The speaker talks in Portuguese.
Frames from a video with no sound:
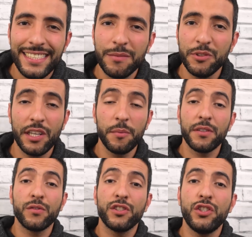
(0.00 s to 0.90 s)
nesse mundo, é como
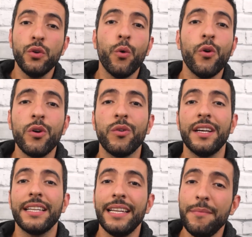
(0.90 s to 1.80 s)
se fosse ouro,
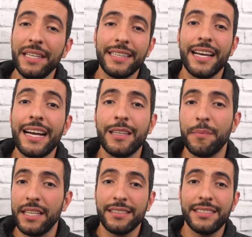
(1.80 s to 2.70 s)
ela é limitada,
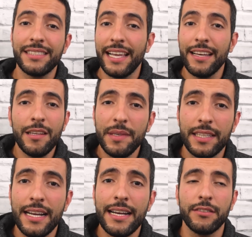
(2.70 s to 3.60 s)
pedaço de terra é
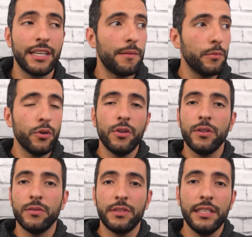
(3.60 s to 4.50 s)
limitado,
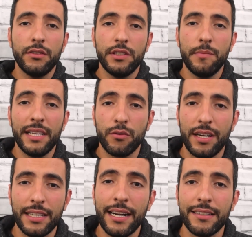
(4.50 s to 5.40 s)
acabou o tanto de metro
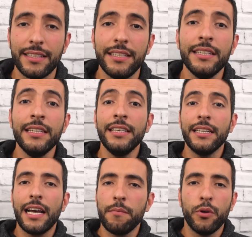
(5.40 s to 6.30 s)
quadrado aqui,
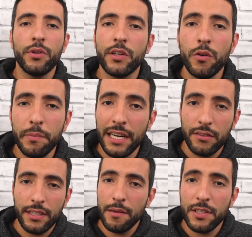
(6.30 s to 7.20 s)
acabou o que comprar,
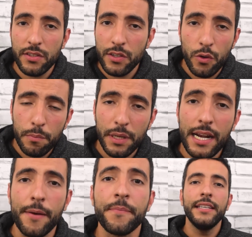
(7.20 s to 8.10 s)
não tem mais o que
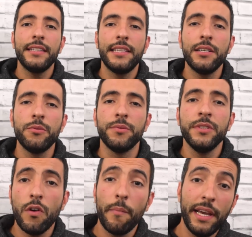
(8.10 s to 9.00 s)
comprar. Então,
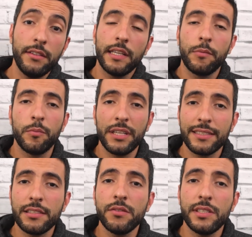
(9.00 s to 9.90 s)
com o aumento da
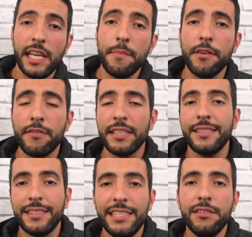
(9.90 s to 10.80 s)
população, sempre vai
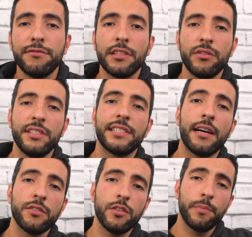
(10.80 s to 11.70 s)
sim
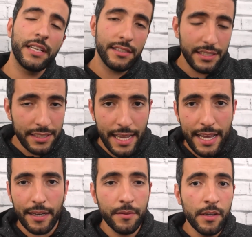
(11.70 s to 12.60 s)
valorizar o seu pedaço de
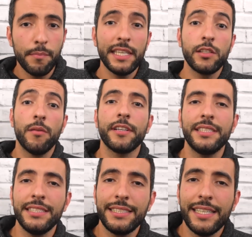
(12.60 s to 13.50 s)
terra, mas é óbvio que a
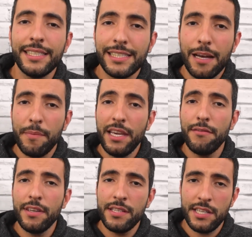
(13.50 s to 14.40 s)
gente tem que saber
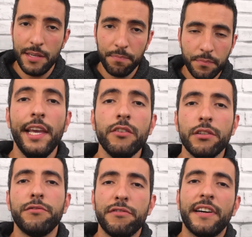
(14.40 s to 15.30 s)
investir. Eu
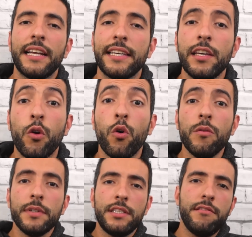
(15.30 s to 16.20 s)
não vou falar aqui
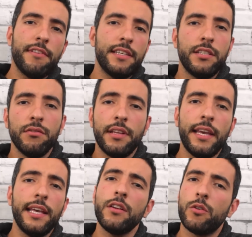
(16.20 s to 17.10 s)
como que se investe no
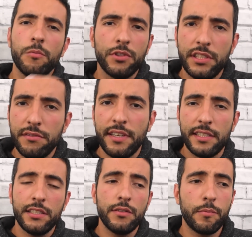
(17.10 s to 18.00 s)
terreno, como que se
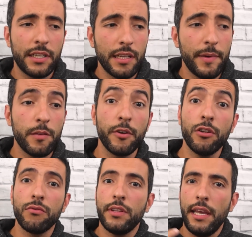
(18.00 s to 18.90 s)
investe num apartamento, porque eu
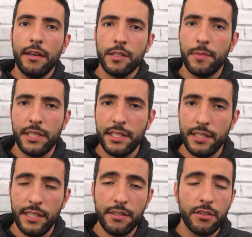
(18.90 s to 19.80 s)
não tenho expertise
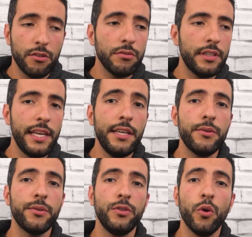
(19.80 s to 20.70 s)
nisso, não
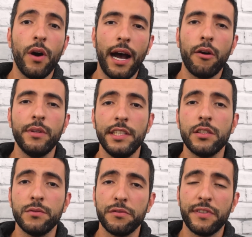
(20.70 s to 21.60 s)
tenho know-how
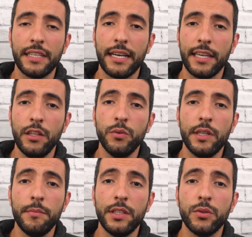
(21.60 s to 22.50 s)
nisso, eu vou falar aqui no
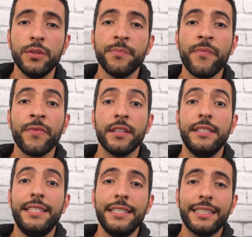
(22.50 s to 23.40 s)
âmbito
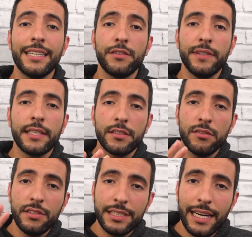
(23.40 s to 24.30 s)
de
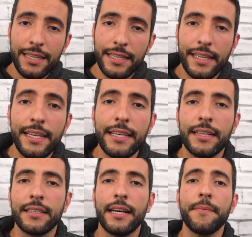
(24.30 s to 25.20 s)
classificação de
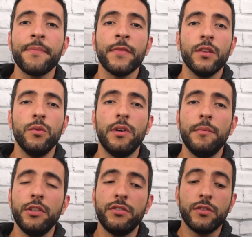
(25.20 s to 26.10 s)
carteira, tá? Do
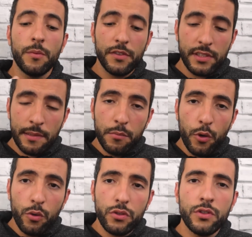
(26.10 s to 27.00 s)
âmbito de como você
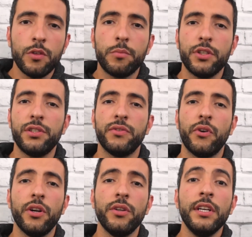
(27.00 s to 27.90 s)
monta o seu
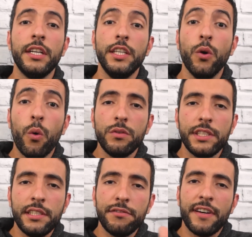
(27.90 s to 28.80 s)
portfólio e onde
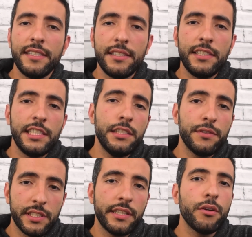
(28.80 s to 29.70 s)
que faz sentido
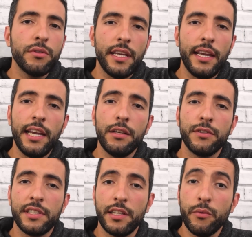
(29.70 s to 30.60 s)
você ter um terreno,
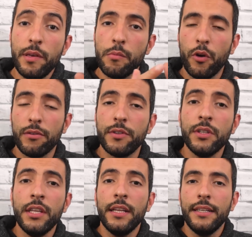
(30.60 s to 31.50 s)
você ter um imóvel
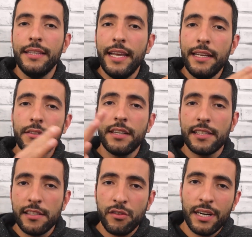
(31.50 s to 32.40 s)
dentro
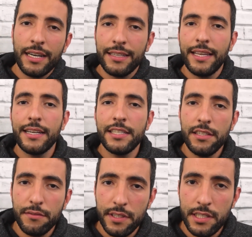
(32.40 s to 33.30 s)
dessa sua carteira de
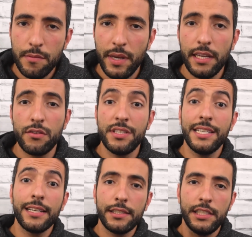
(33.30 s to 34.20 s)
investimentos,
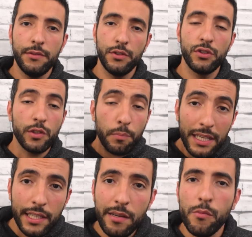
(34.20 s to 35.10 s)
de ativos, do seu
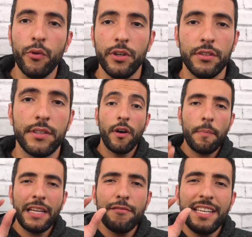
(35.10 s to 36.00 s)
patrimônio. Qual a
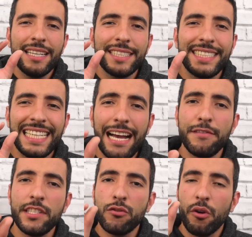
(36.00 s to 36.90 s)

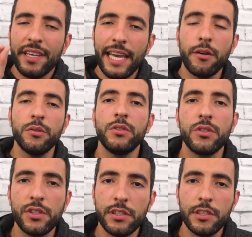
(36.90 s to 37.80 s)
palavrinha-chave de qualquer
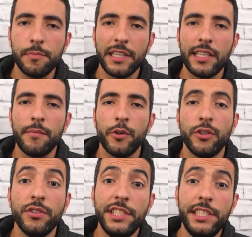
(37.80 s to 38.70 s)
construção de
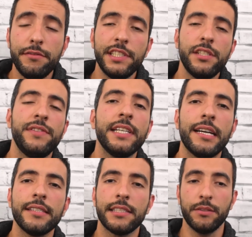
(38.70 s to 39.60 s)
patrimônio?
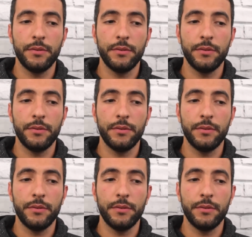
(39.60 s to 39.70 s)
Diversificação.